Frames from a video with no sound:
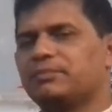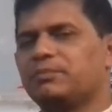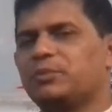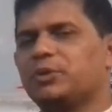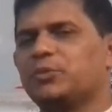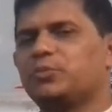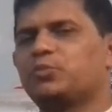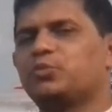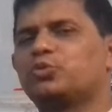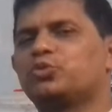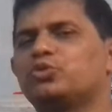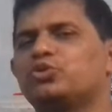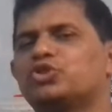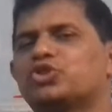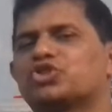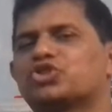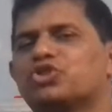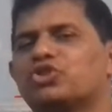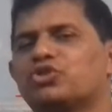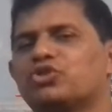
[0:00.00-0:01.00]
বিপুল
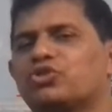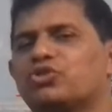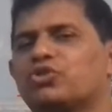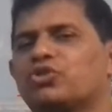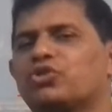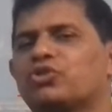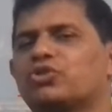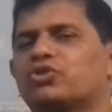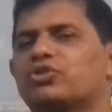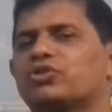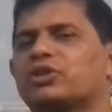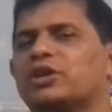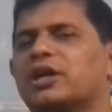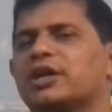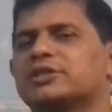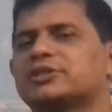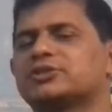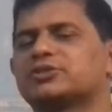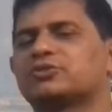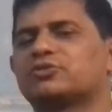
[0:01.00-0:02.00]
সংখ্যক
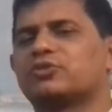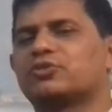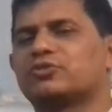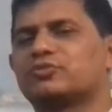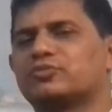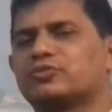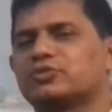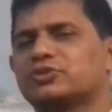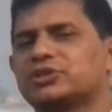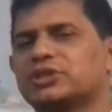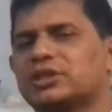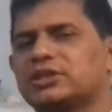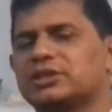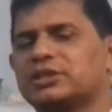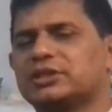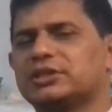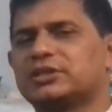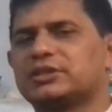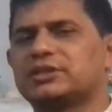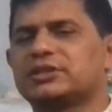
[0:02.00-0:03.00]
রাজ
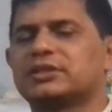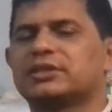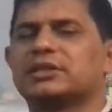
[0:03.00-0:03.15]
কর্মচারীর